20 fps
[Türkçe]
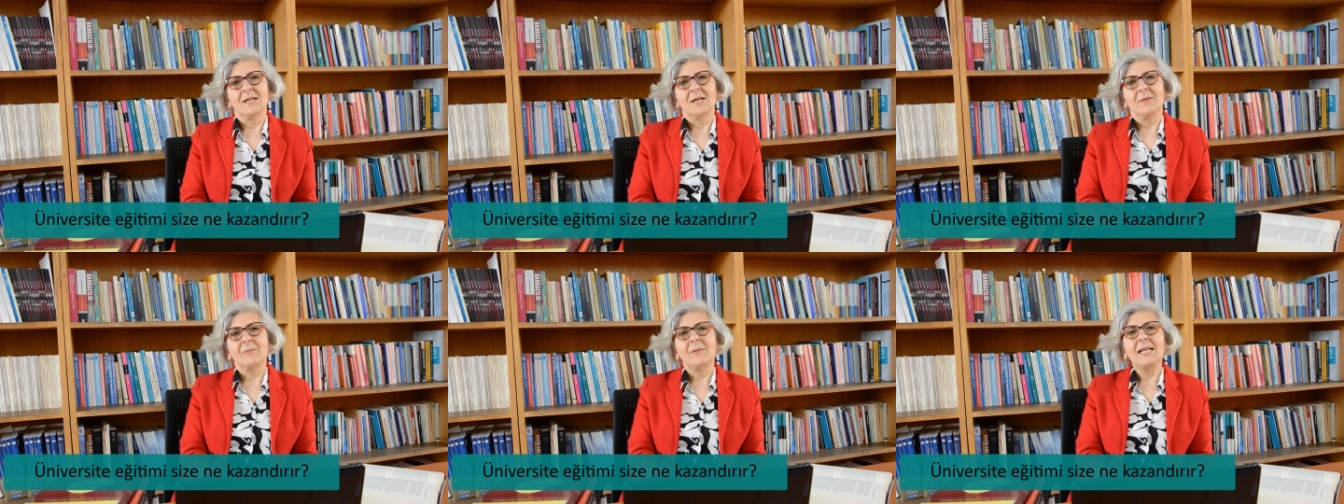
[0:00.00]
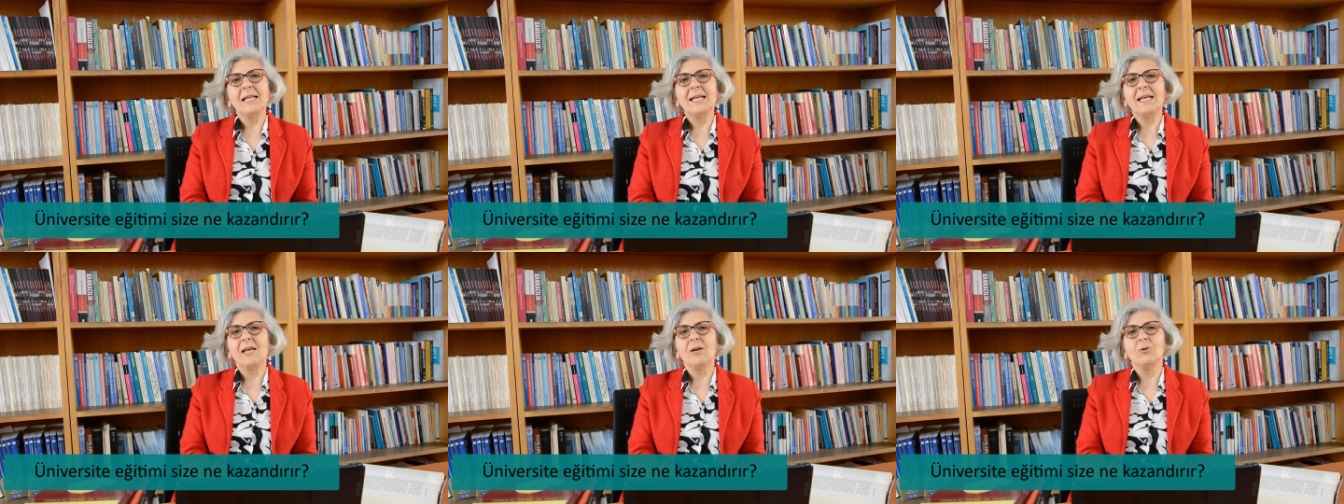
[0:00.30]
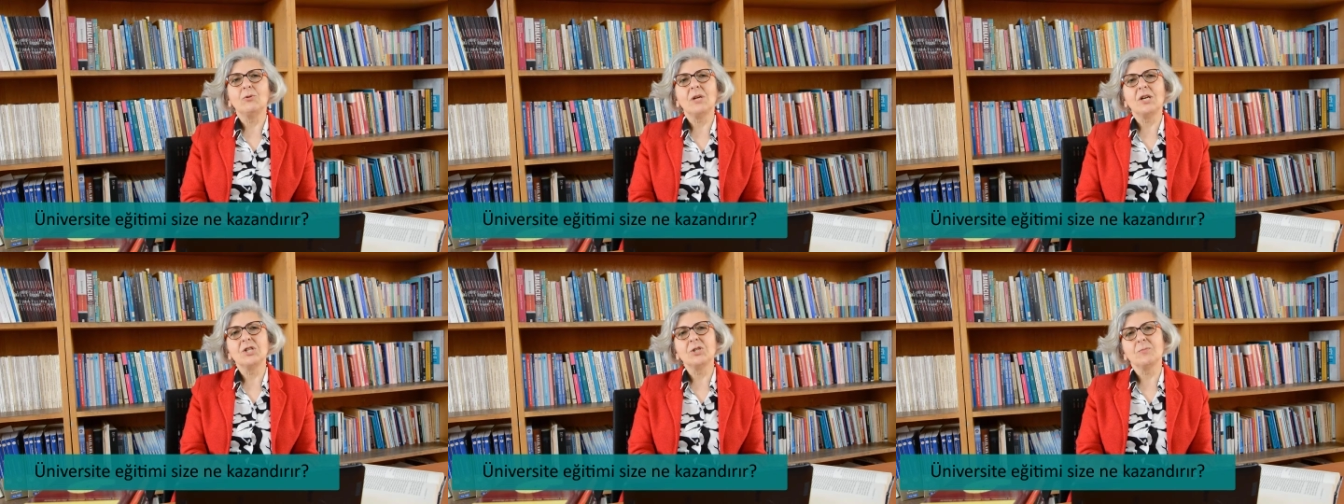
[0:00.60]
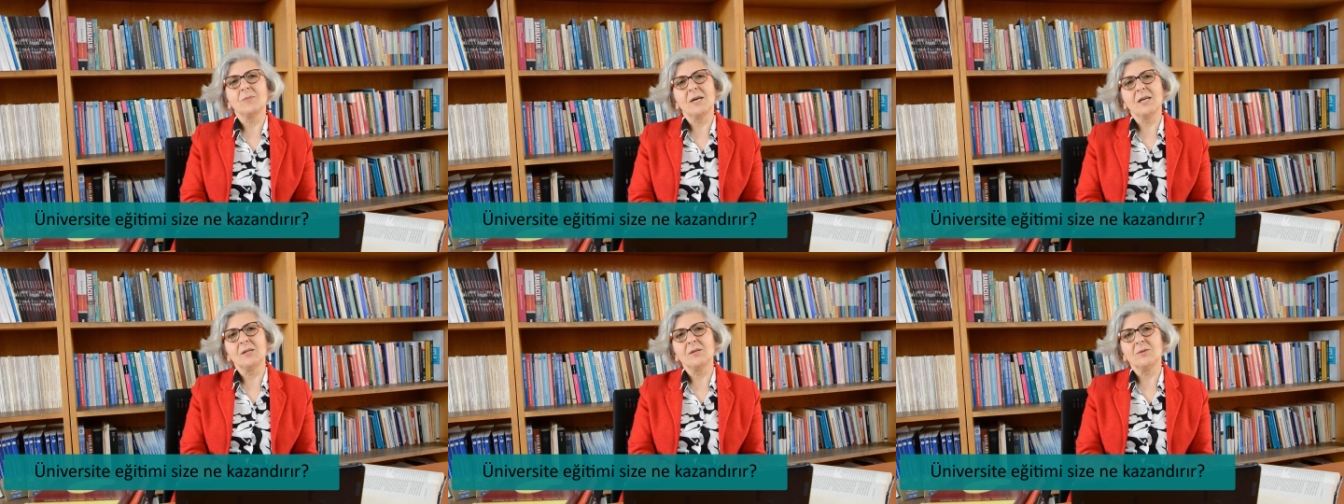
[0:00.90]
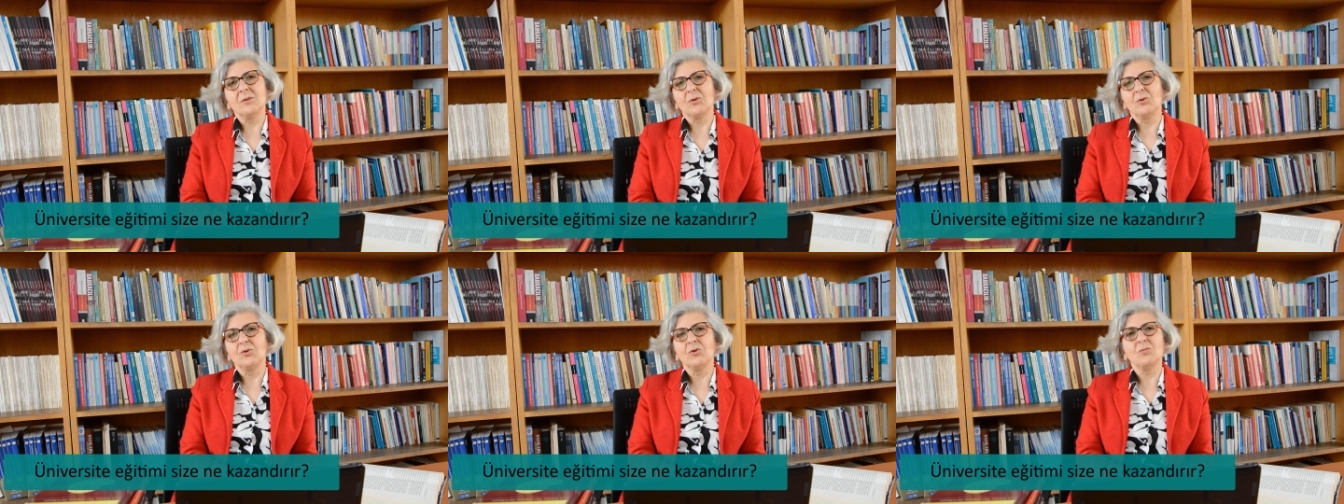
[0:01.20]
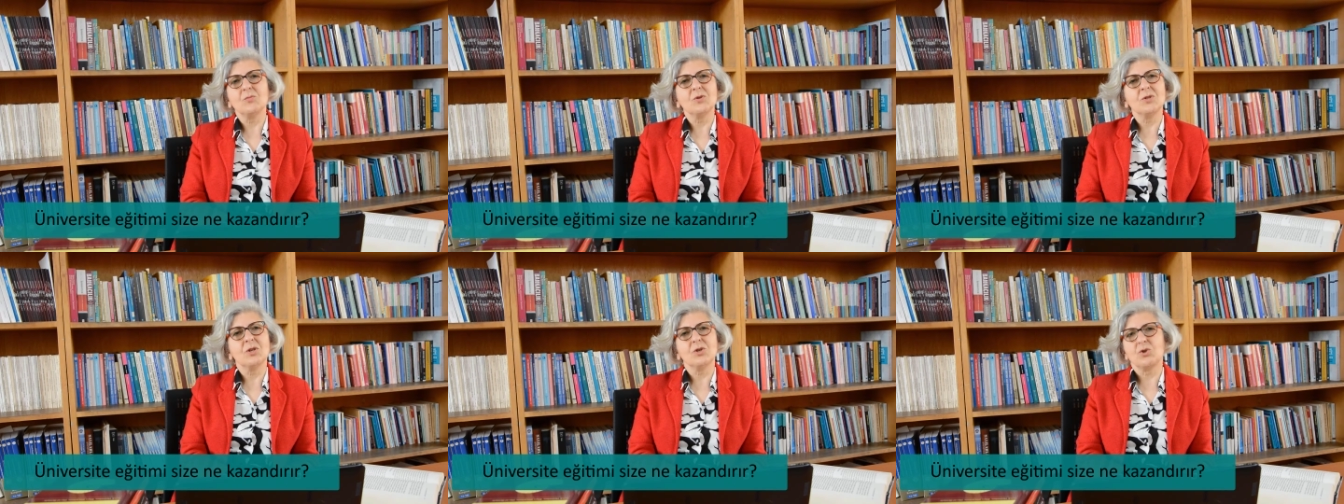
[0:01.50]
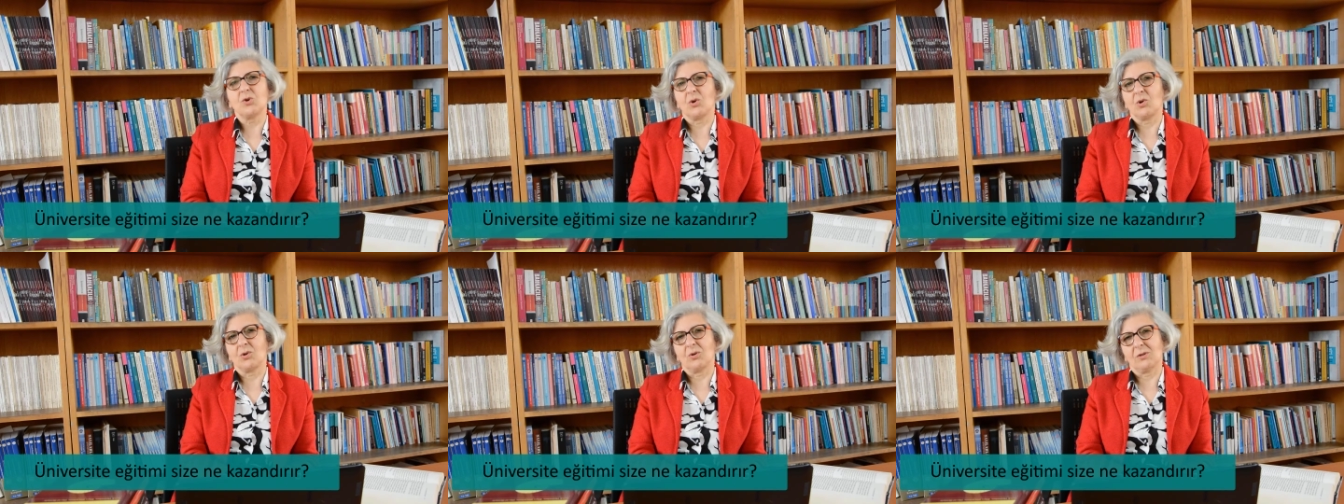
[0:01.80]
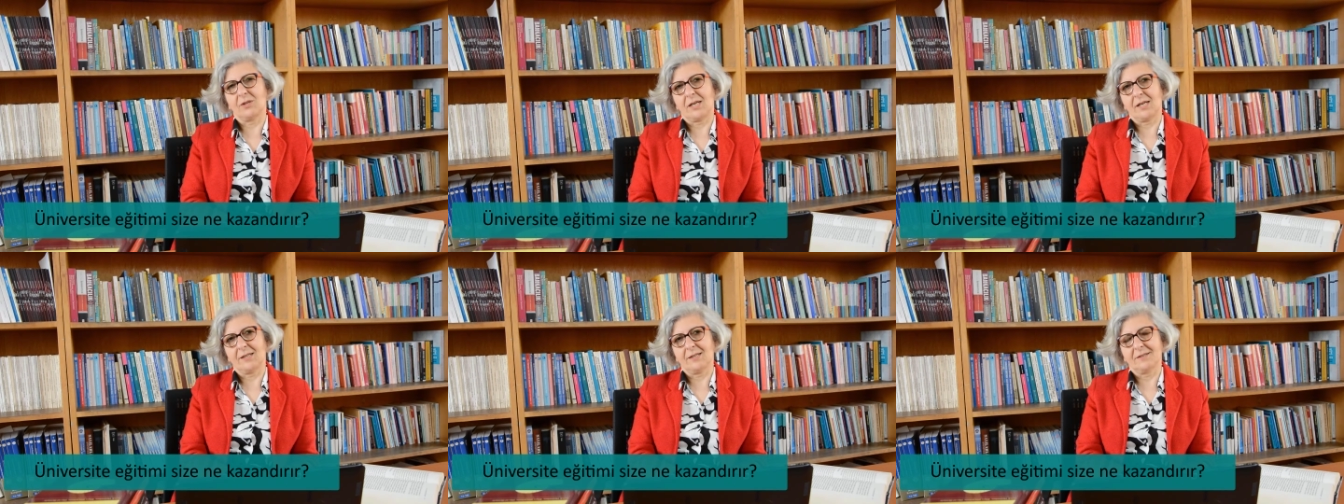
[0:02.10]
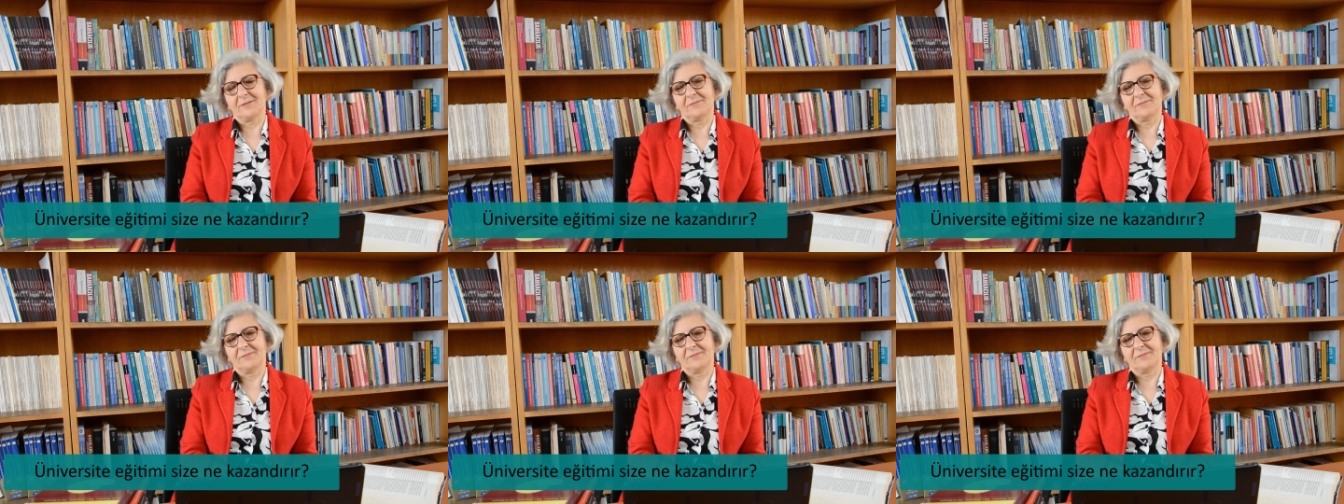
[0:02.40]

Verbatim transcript: bilgiye ulaşmak günümüzde çok kolay.